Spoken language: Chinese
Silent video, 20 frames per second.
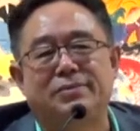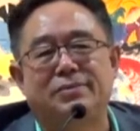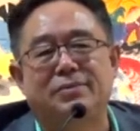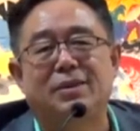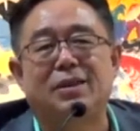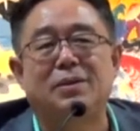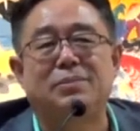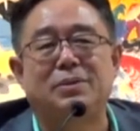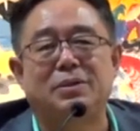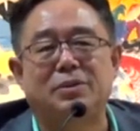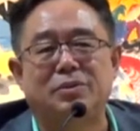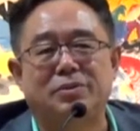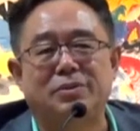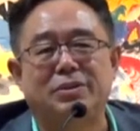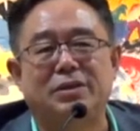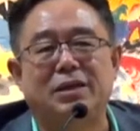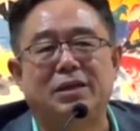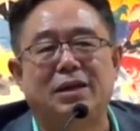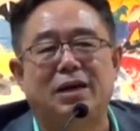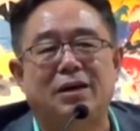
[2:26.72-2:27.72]
那么
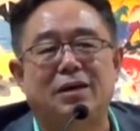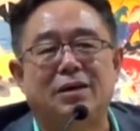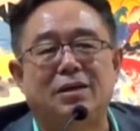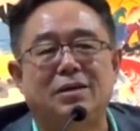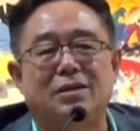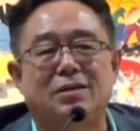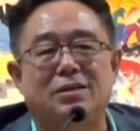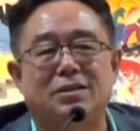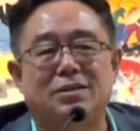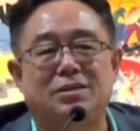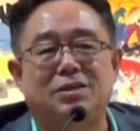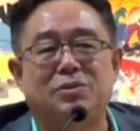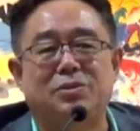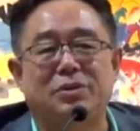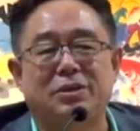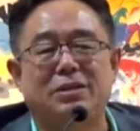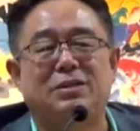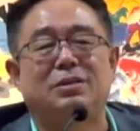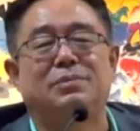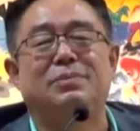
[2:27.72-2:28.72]
容易了，这是
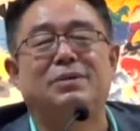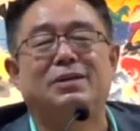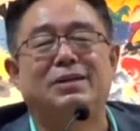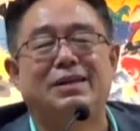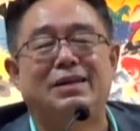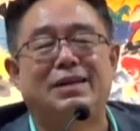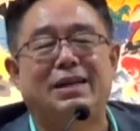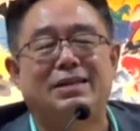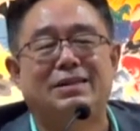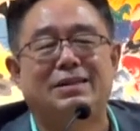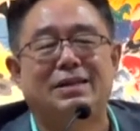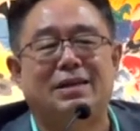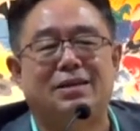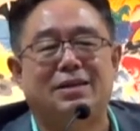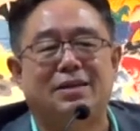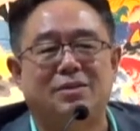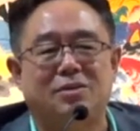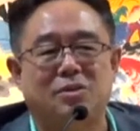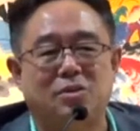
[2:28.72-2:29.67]
对什么人来讲呢？